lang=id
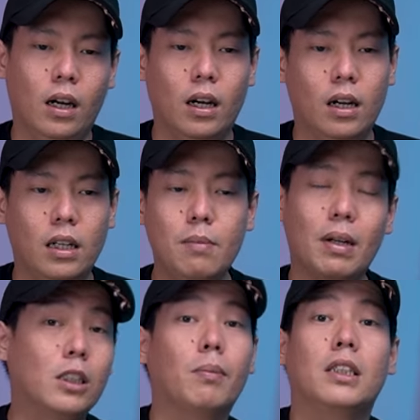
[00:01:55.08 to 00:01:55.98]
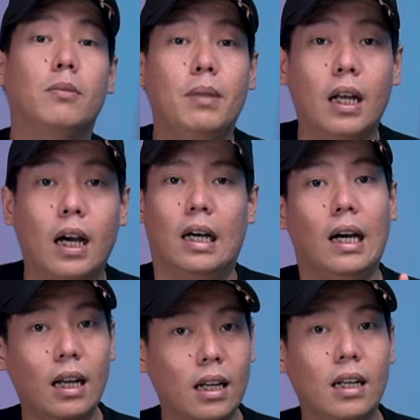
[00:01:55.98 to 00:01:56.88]
uh, dimacem-macemin lah nah
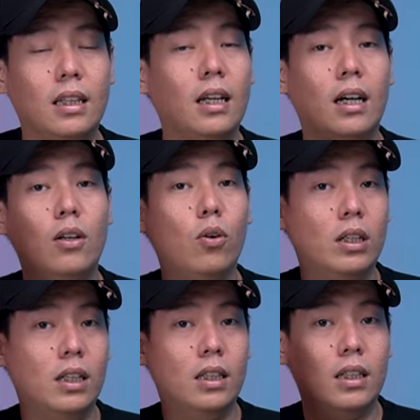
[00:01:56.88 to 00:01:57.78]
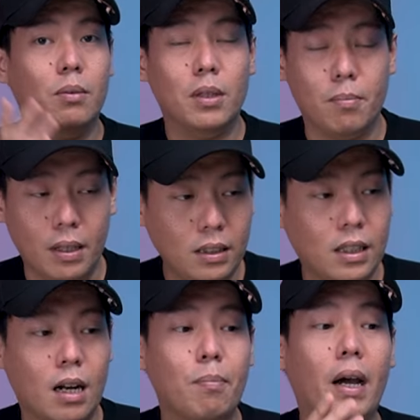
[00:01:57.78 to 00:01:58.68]
karena nanti akan gue kasih lihat ke teman-teman
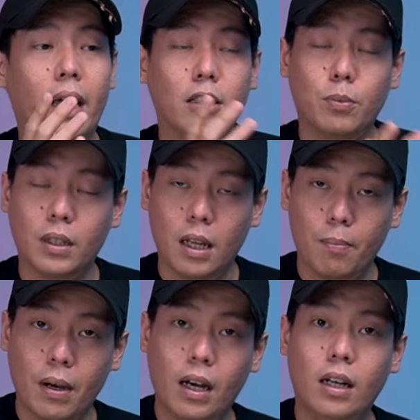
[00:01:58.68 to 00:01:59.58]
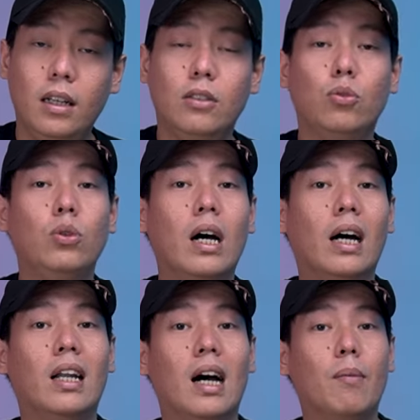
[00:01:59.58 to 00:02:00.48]
cara pakai seperti apa karena dia
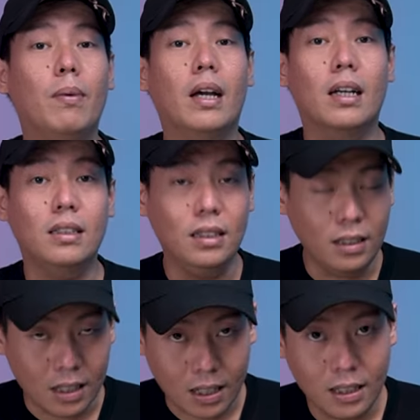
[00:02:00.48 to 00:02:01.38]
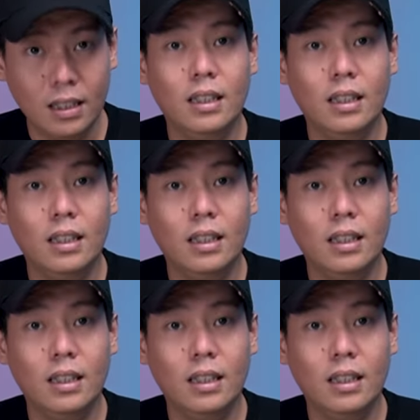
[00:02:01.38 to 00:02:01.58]
sudah ada aplikasinya